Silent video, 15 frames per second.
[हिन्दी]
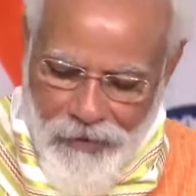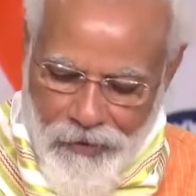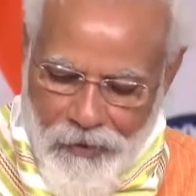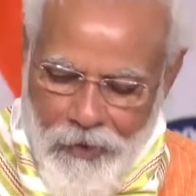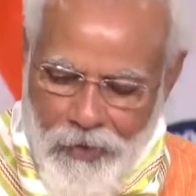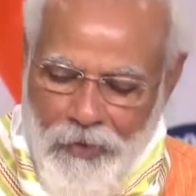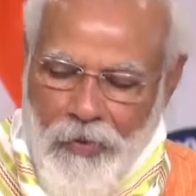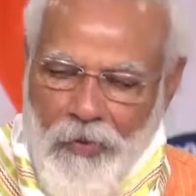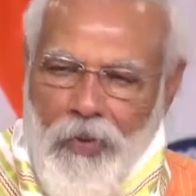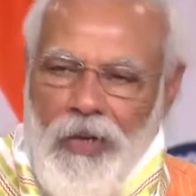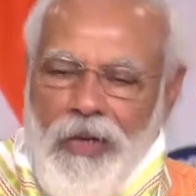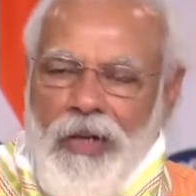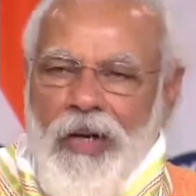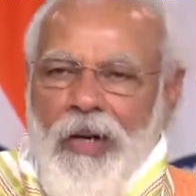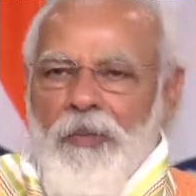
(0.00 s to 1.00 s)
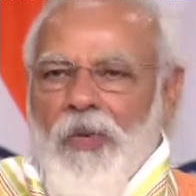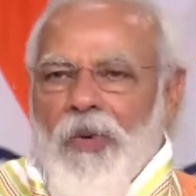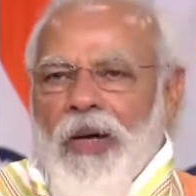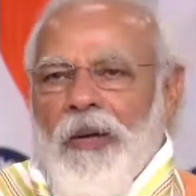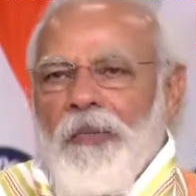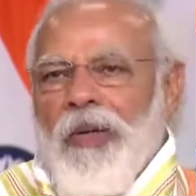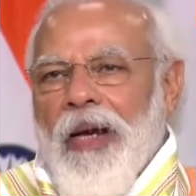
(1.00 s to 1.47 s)
रूबरू होने का
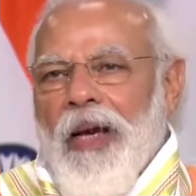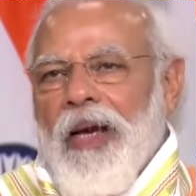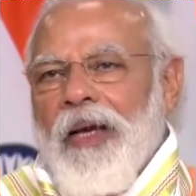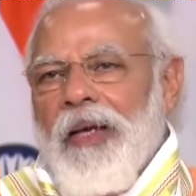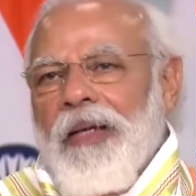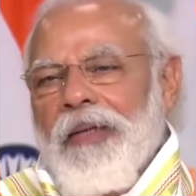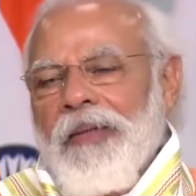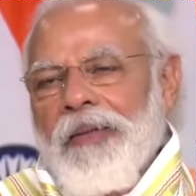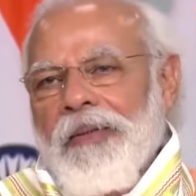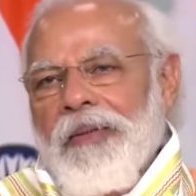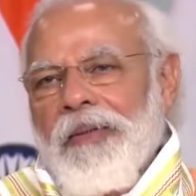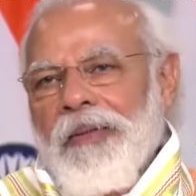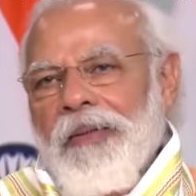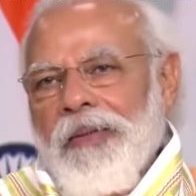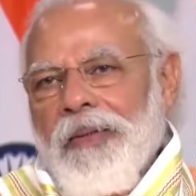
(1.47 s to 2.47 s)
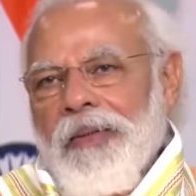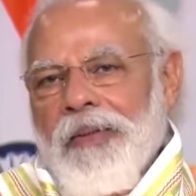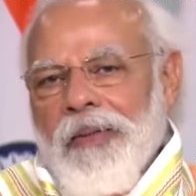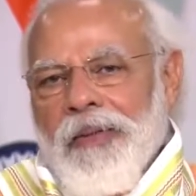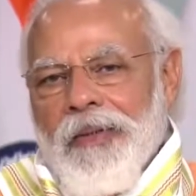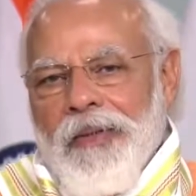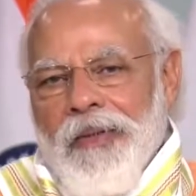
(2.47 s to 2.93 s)
मौका मिला है
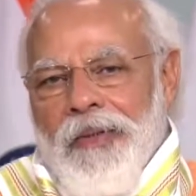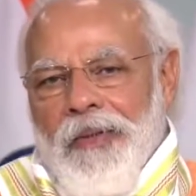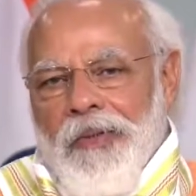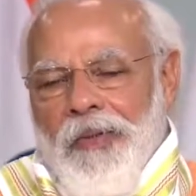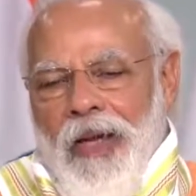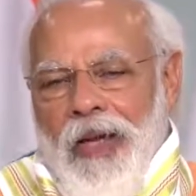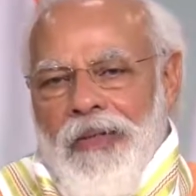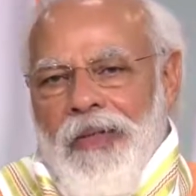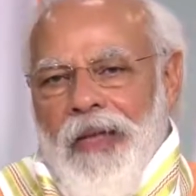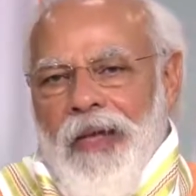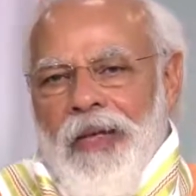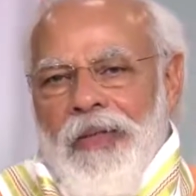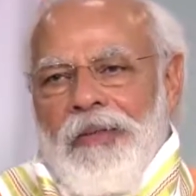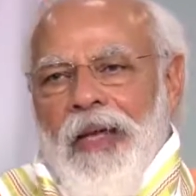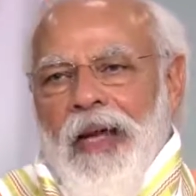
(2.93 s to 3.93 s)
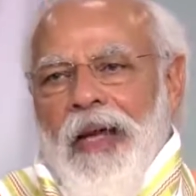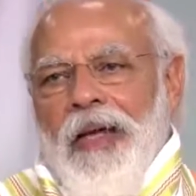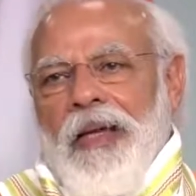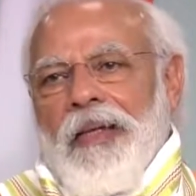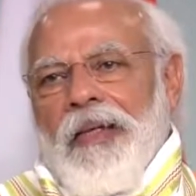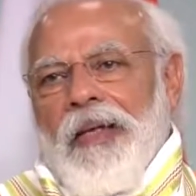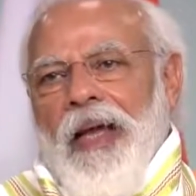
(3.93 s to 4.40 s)
तो ऐसा लगता
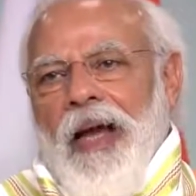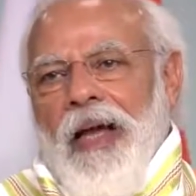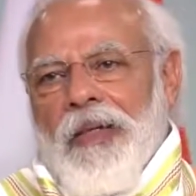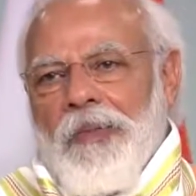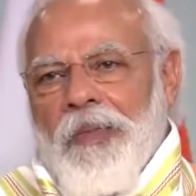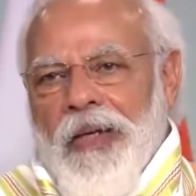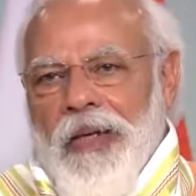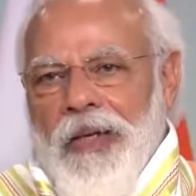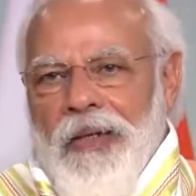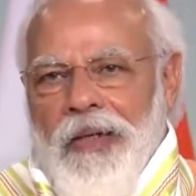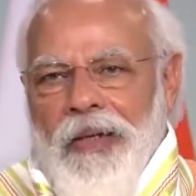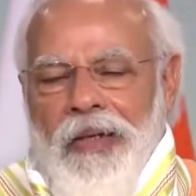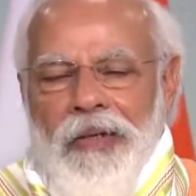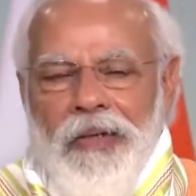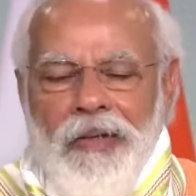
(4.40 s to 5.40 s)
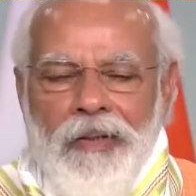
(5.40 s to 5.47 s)
है कि आज मेरे लिए